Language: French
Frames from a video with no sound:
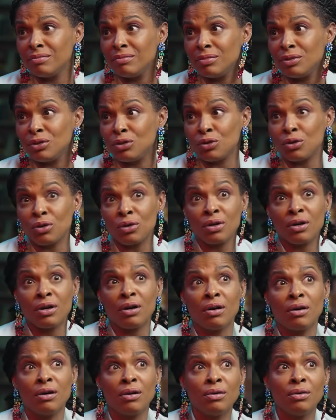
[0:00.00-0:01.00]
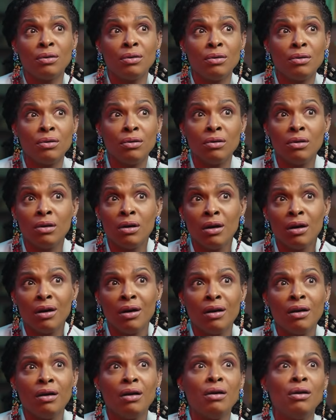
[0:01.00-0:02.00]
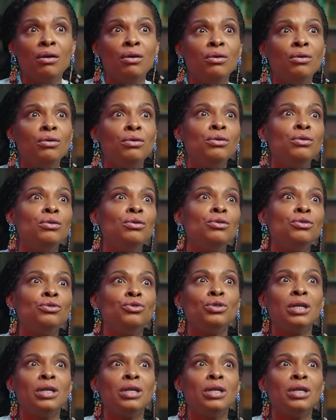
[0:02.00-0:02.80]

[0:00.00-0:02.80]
Puisque quand euh, euh,